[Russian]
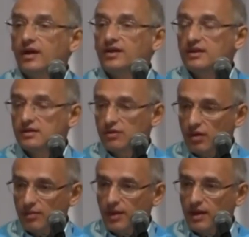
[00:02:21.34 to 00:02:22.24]

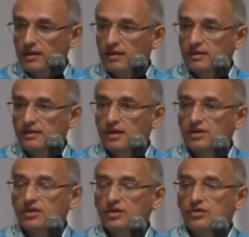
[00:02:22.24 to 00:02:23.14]
11.45, это
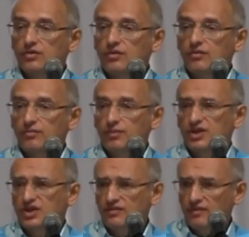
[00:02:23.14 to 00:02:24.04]
значит, что
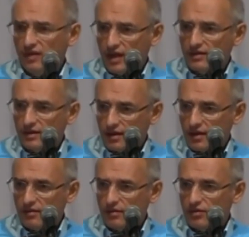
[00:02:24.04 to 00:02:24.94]
почти в 12,
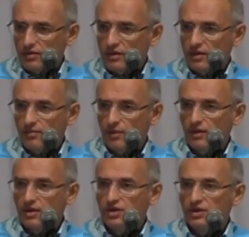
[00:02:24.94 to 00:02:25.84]
да? То есть это
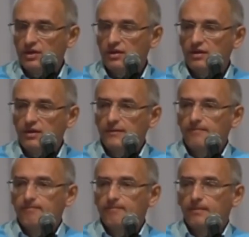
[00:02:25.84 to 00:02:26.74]
практически,
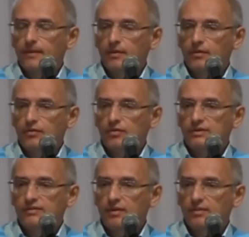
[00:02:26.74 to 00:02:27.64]
то
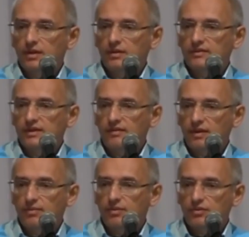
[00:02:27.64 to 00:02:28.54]
есть вам надо
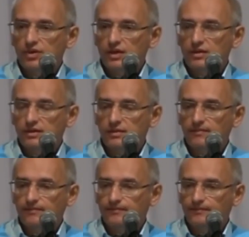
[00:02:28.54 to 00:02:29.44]
вставать, получается,